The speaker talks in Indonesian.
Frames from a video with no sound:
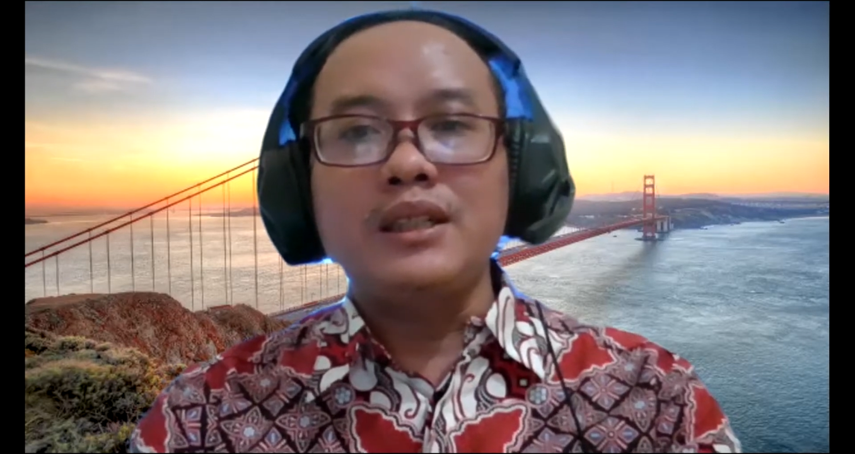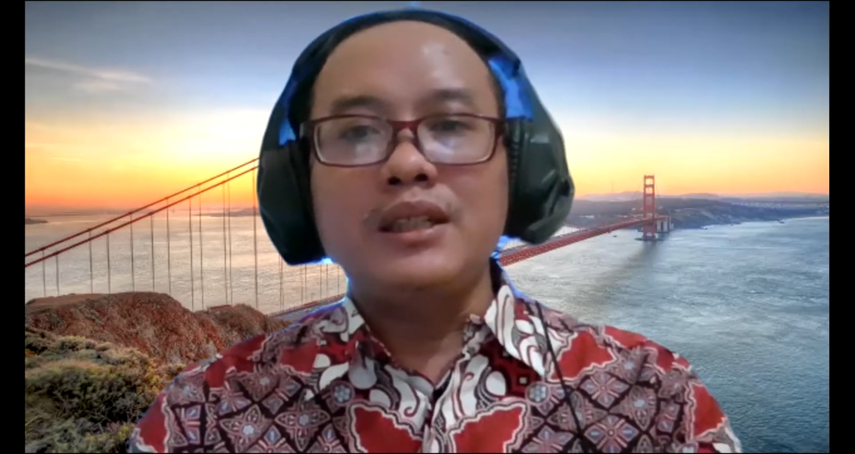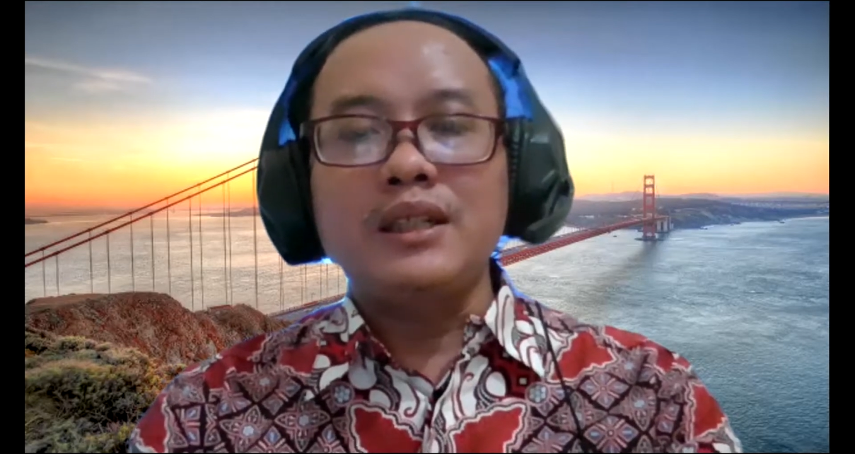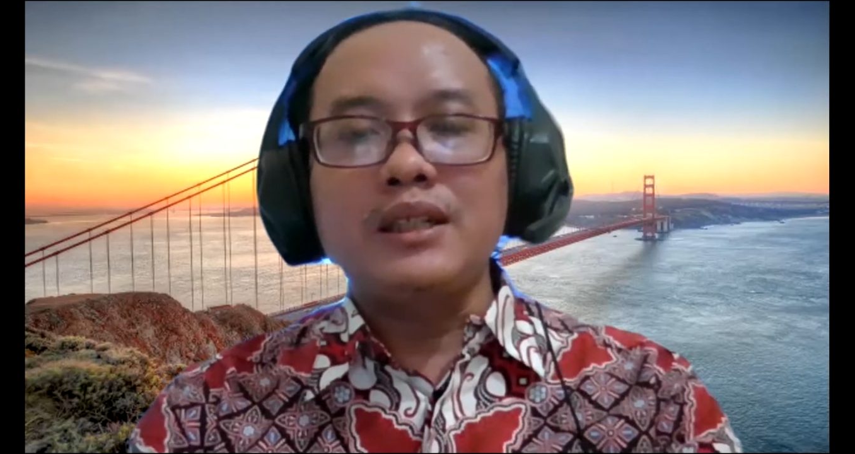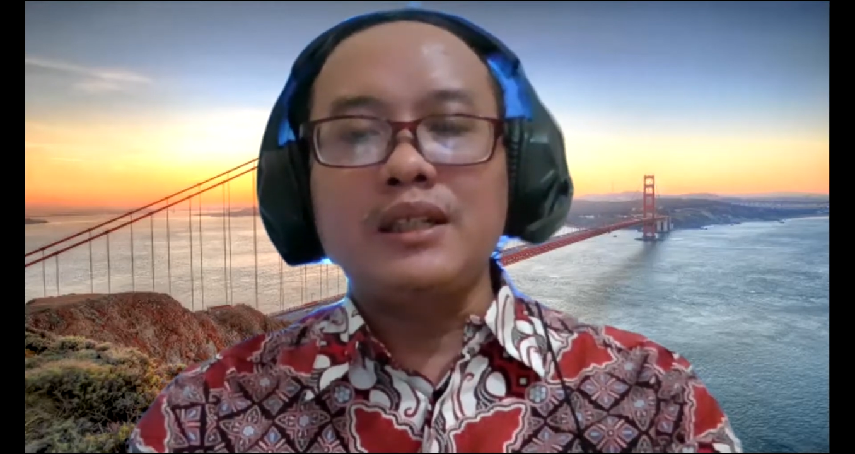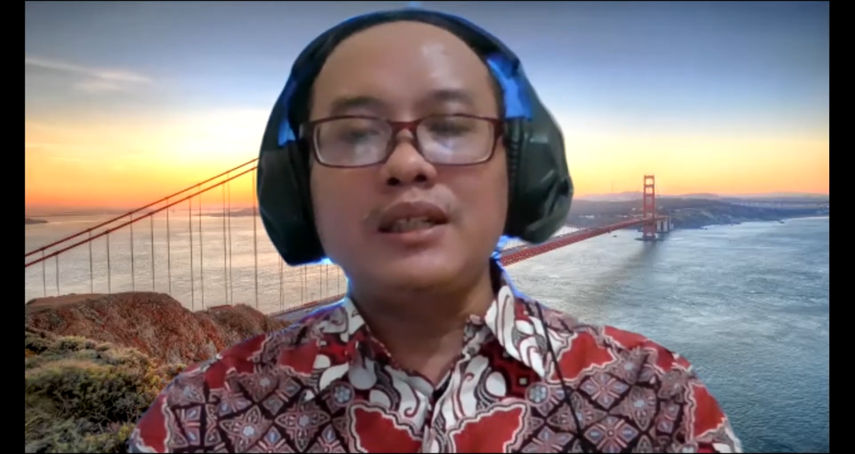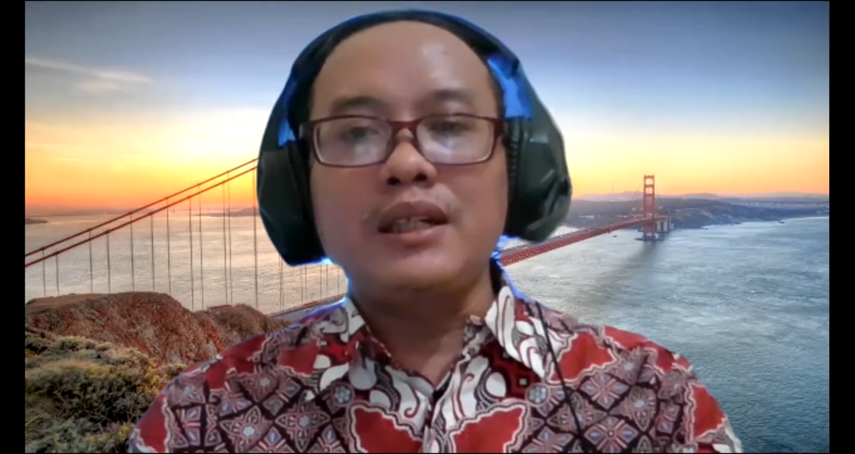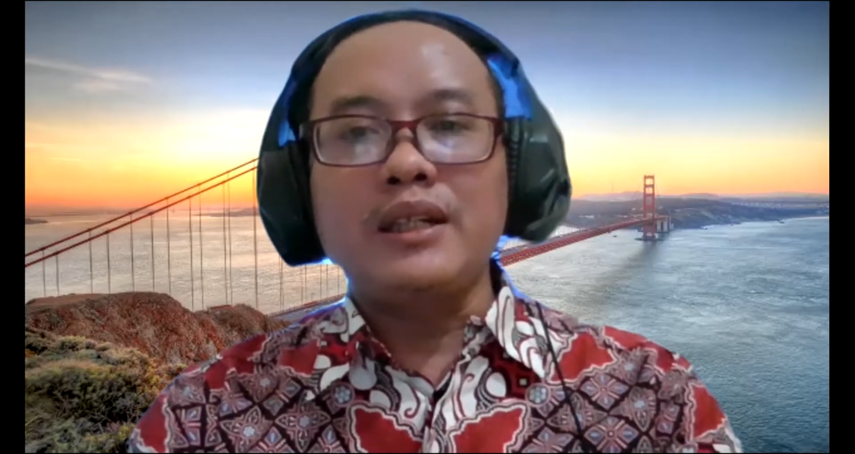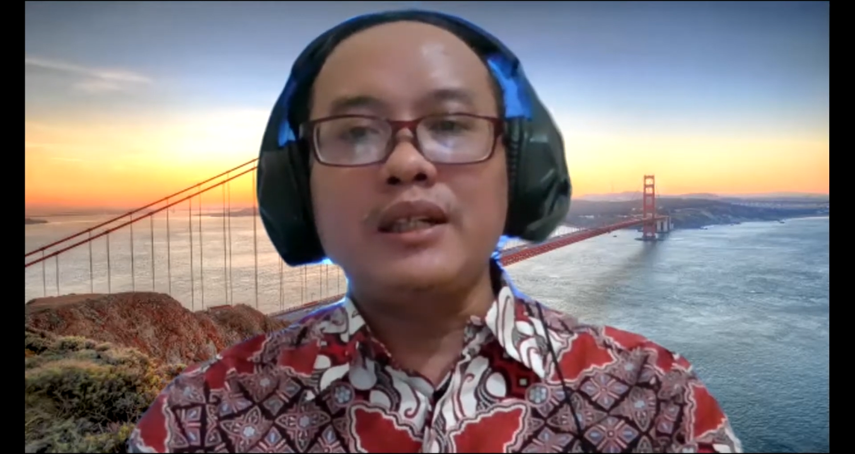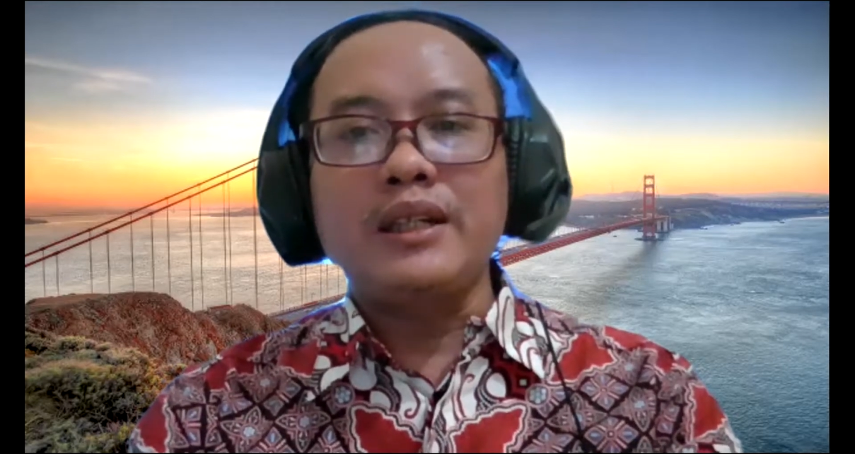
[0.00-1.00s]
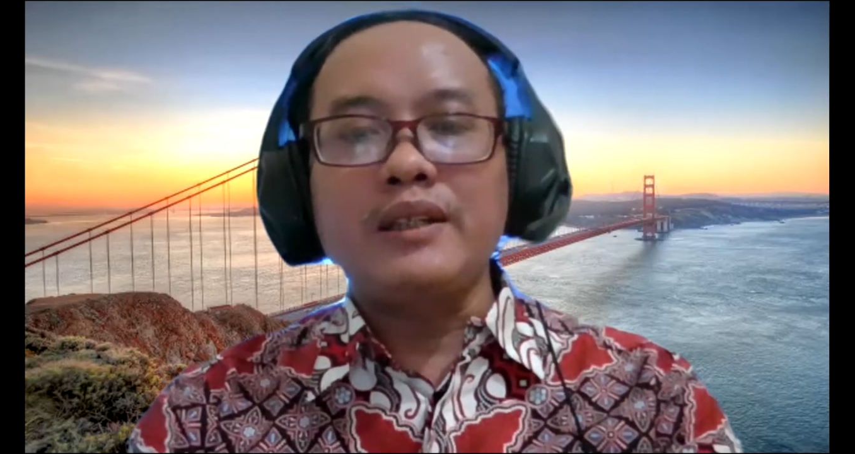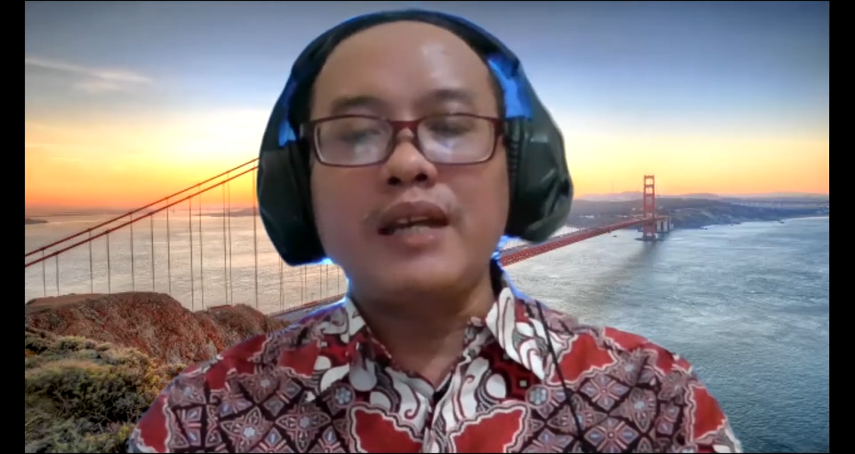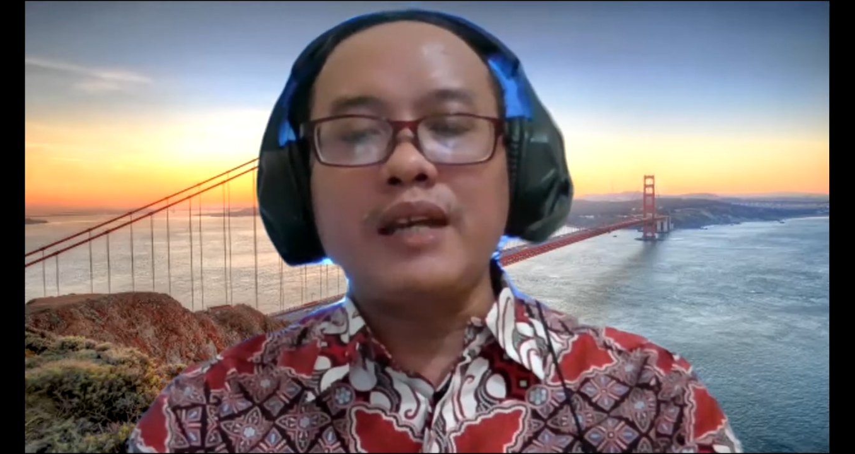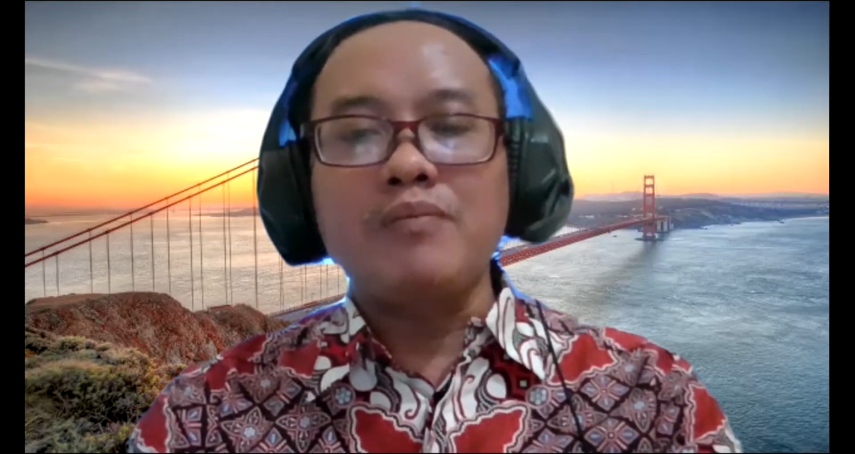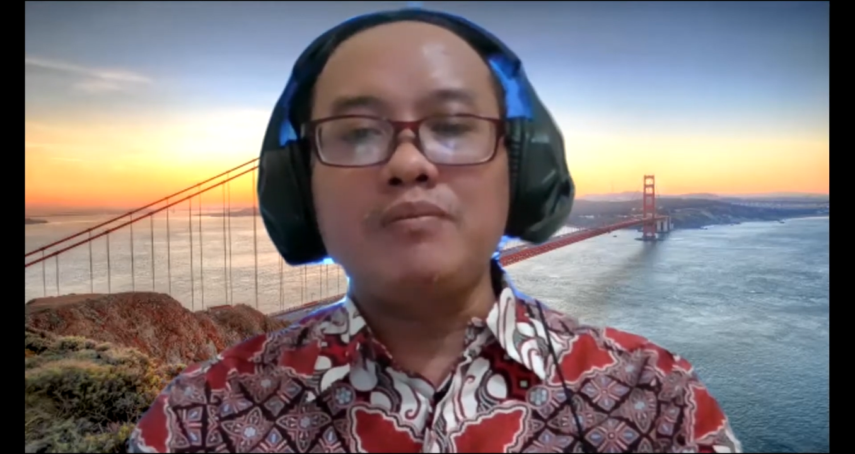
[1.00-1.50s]
data real
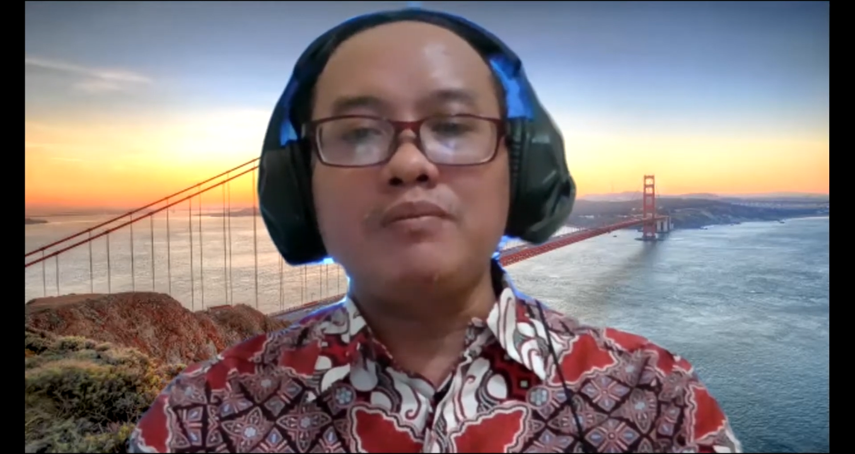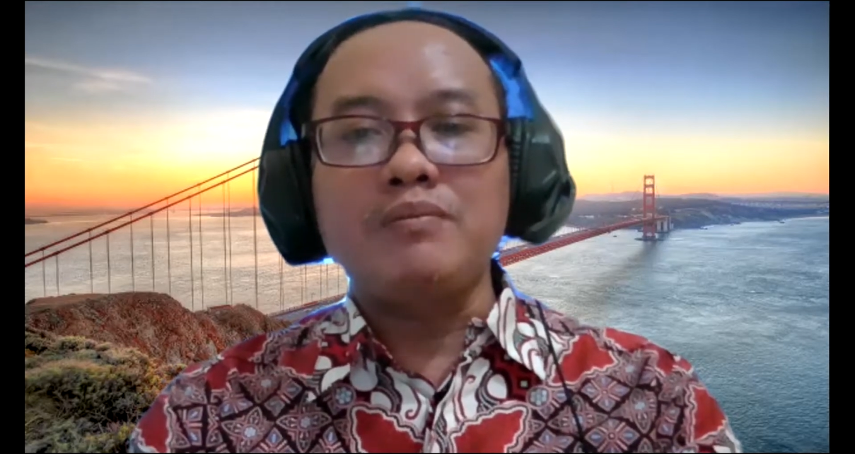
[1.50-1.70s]
time